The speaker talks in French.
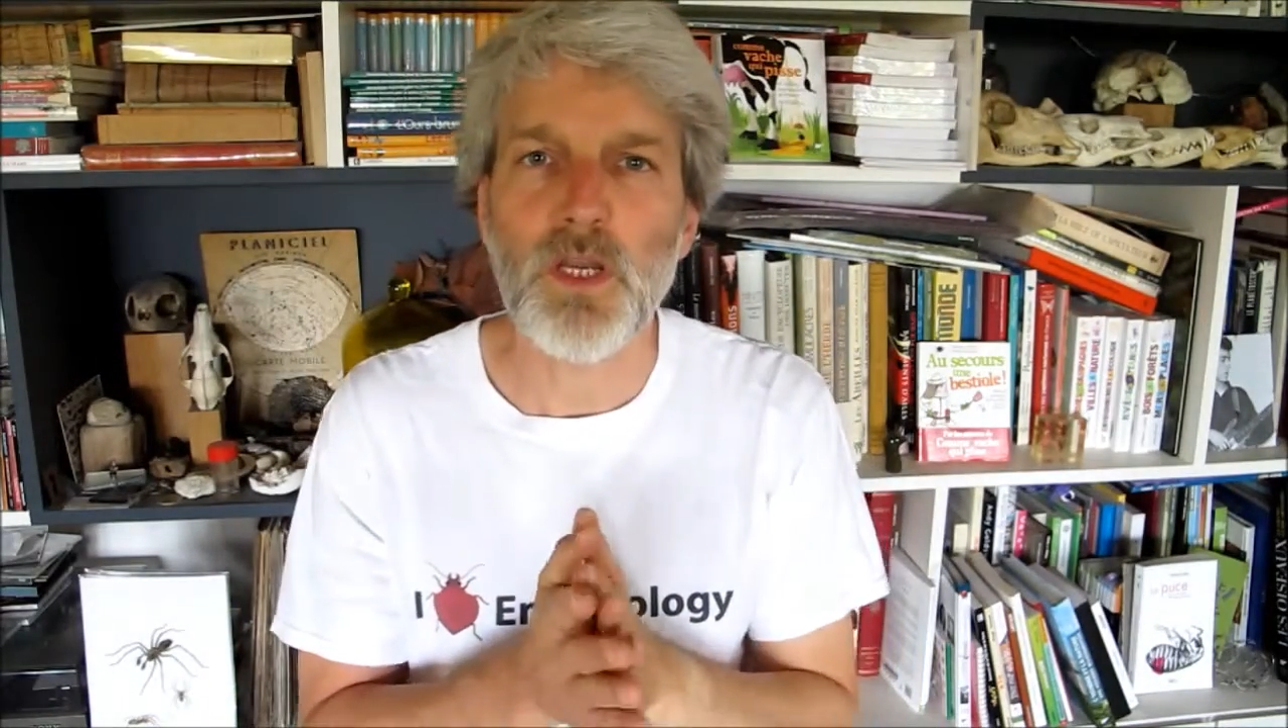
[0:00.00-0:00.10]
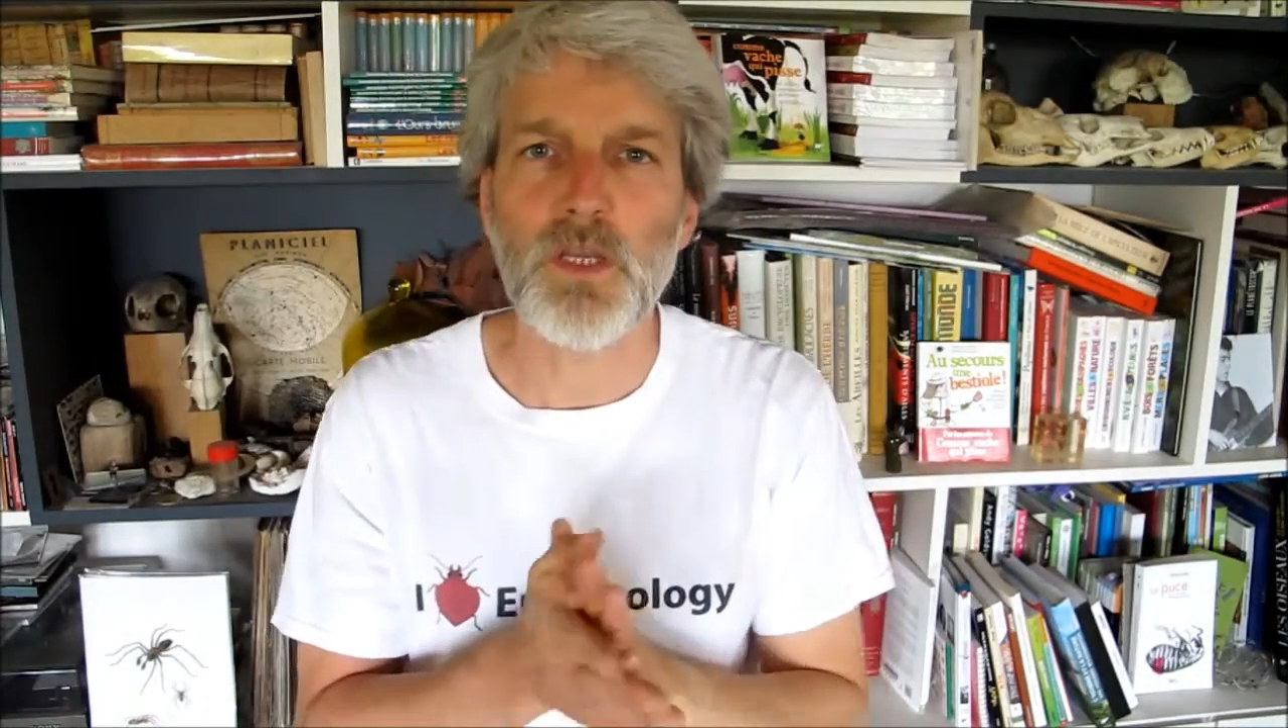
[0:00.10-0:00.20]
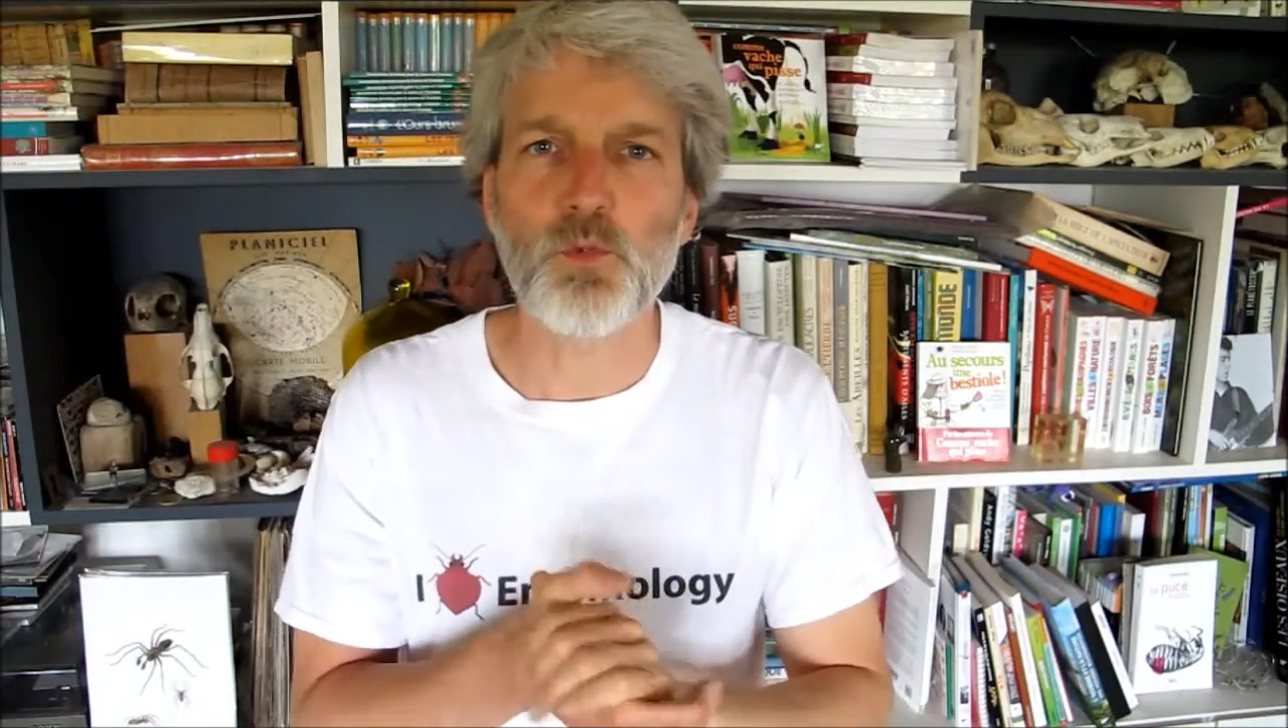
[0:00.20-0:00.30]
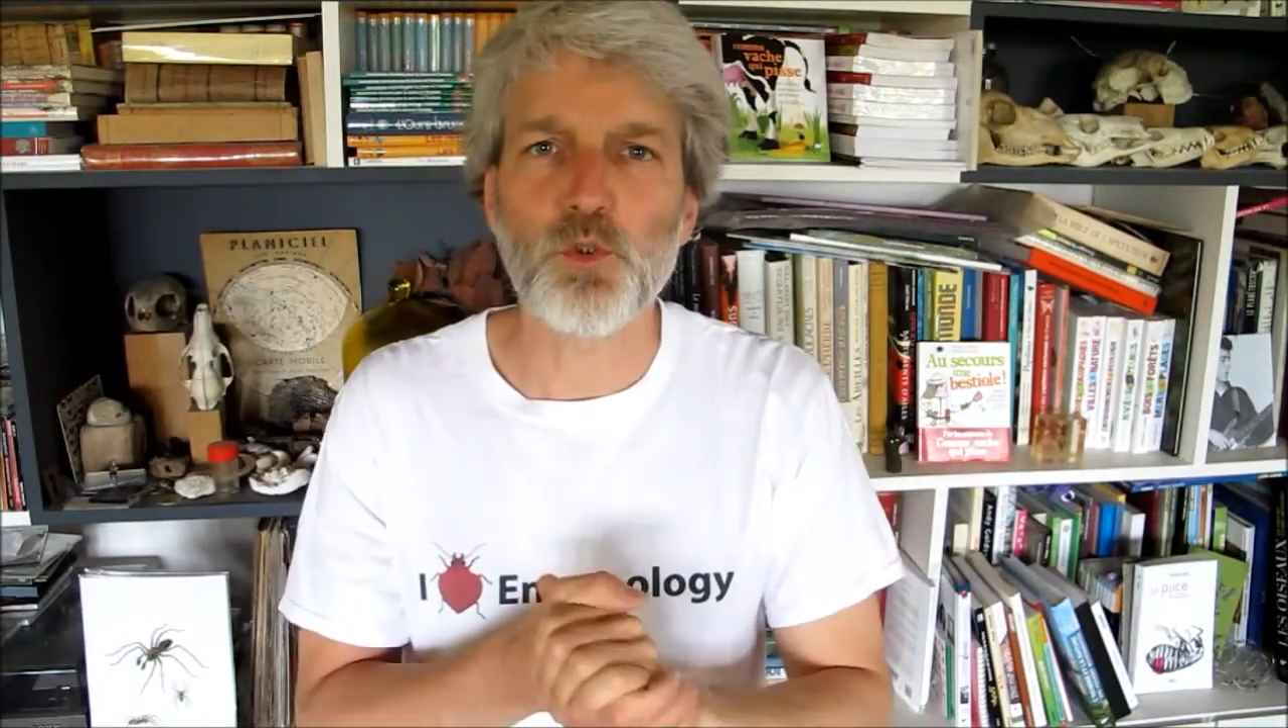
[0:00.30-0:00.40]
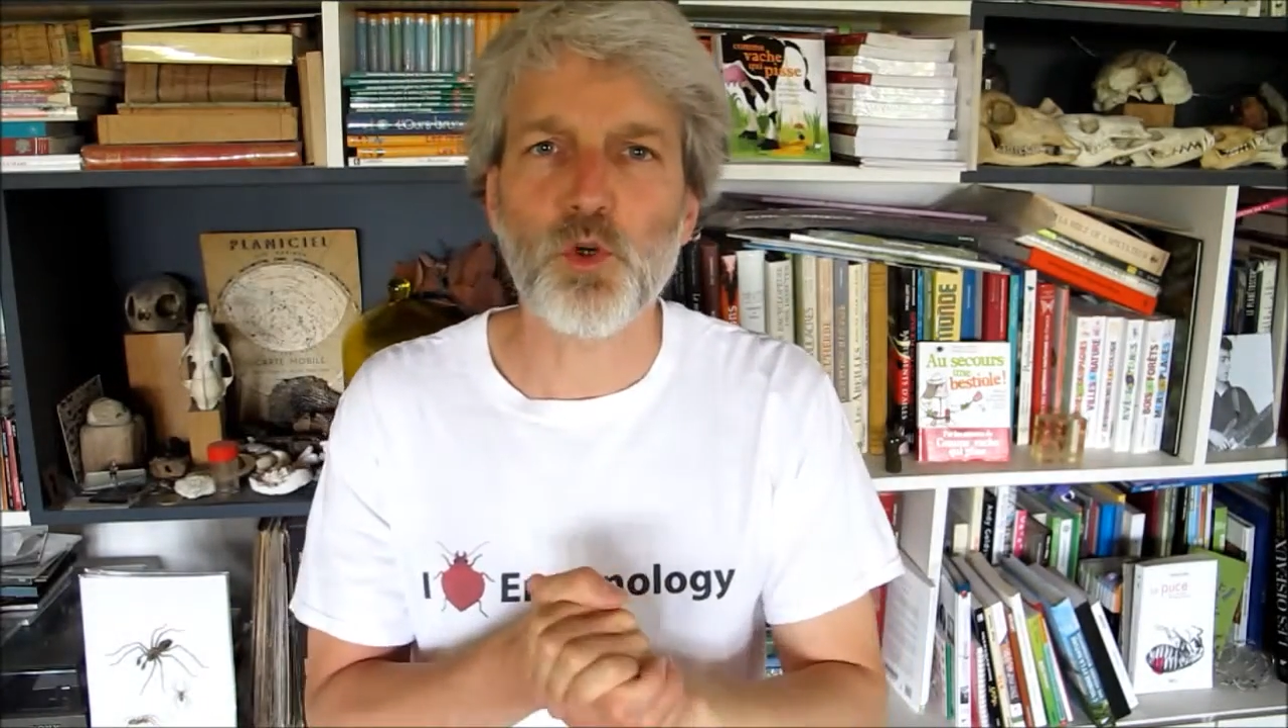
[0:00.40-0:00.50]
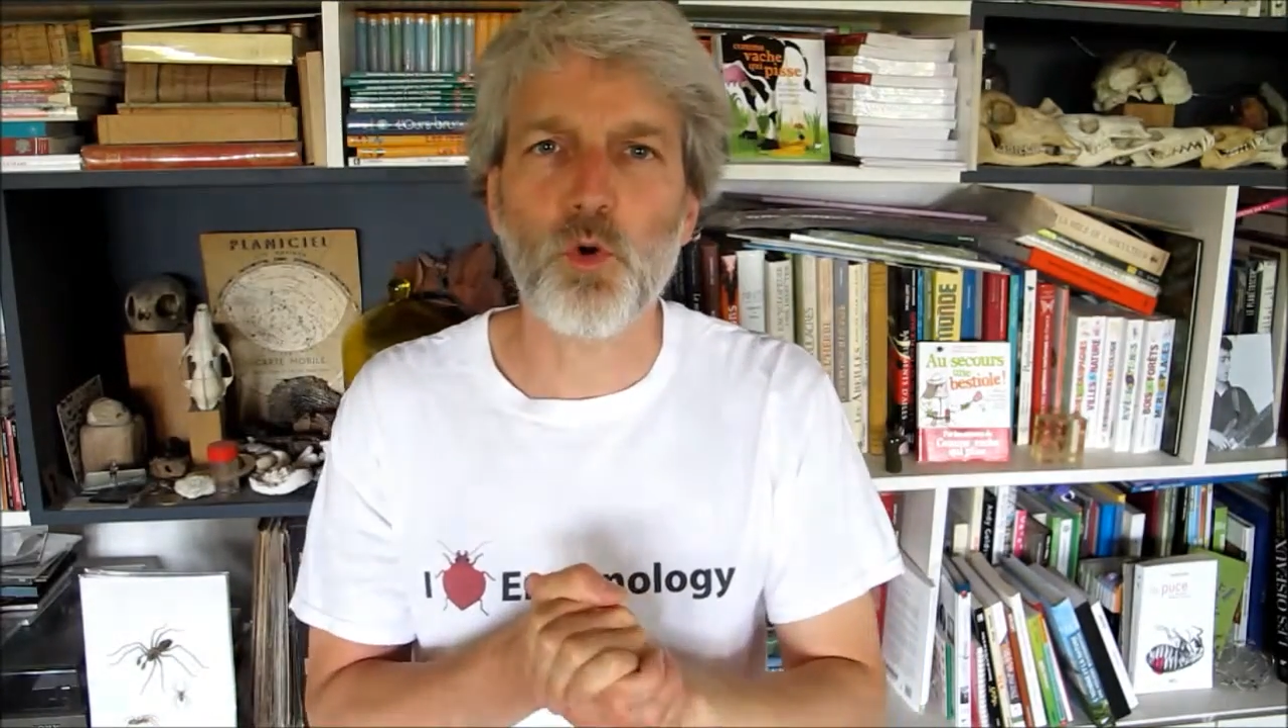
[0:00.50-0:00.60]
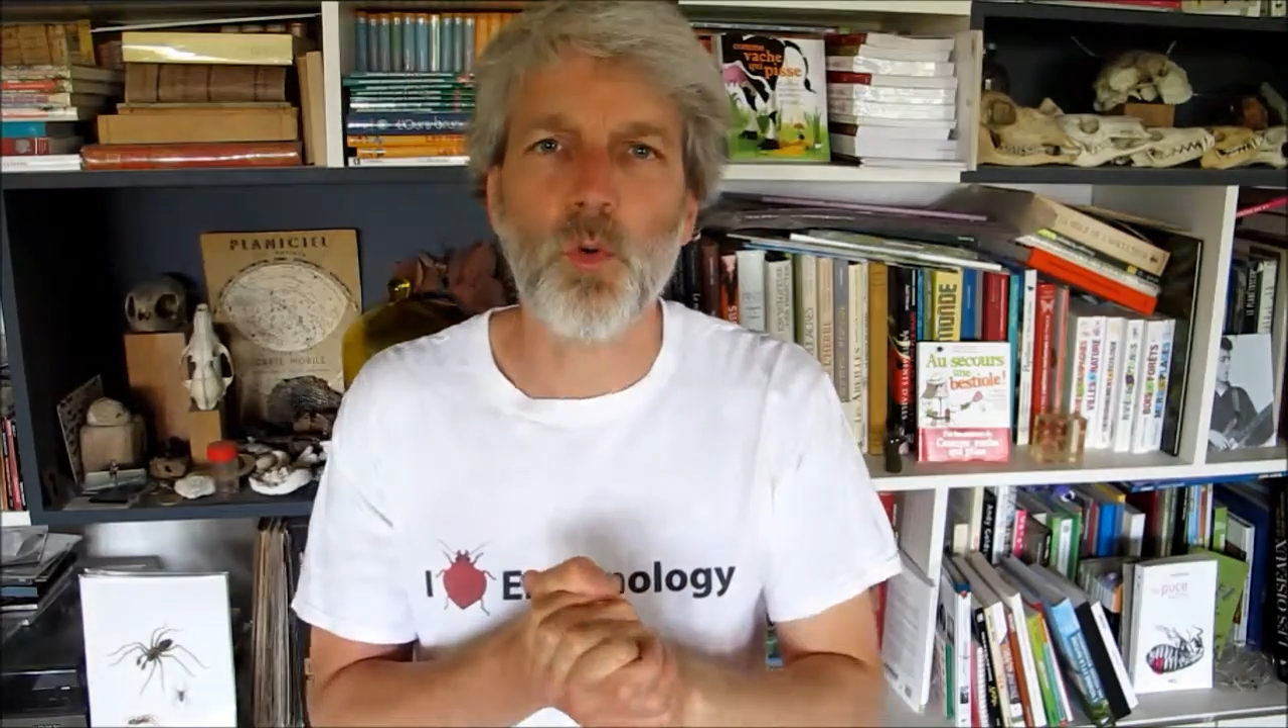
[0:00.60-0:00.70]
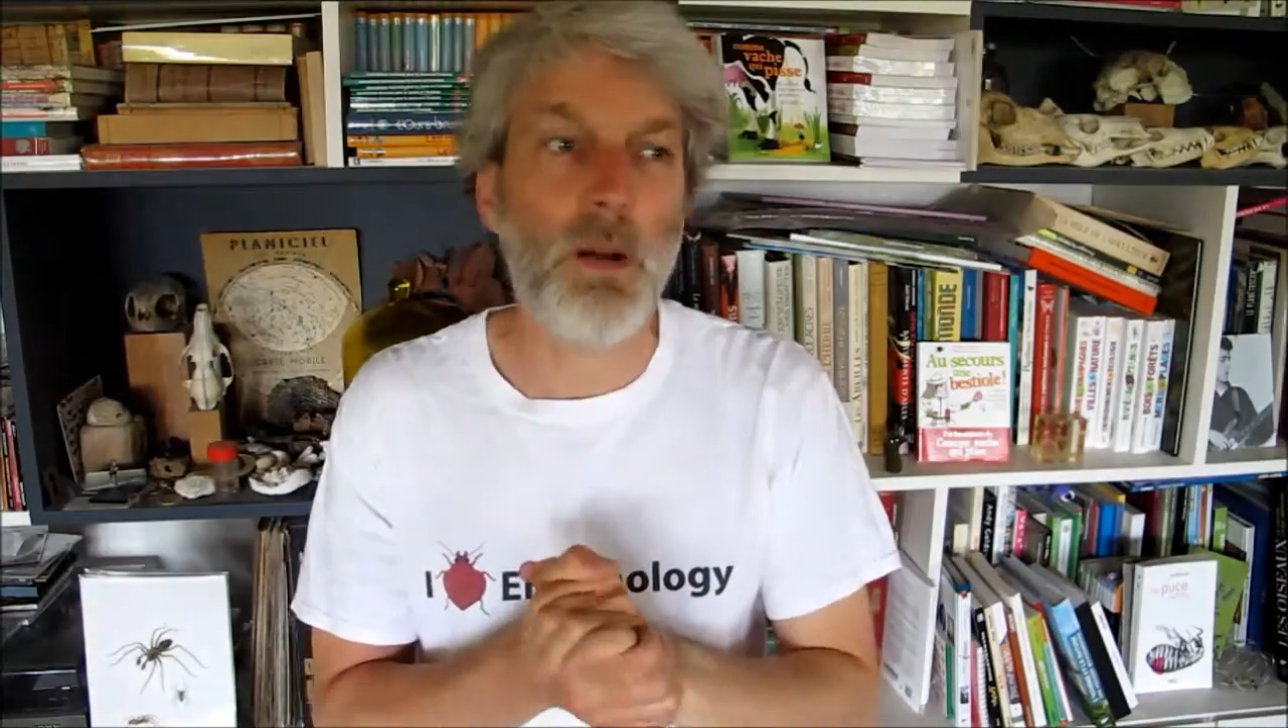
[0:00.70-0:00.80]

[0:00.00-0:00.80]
les moucherons,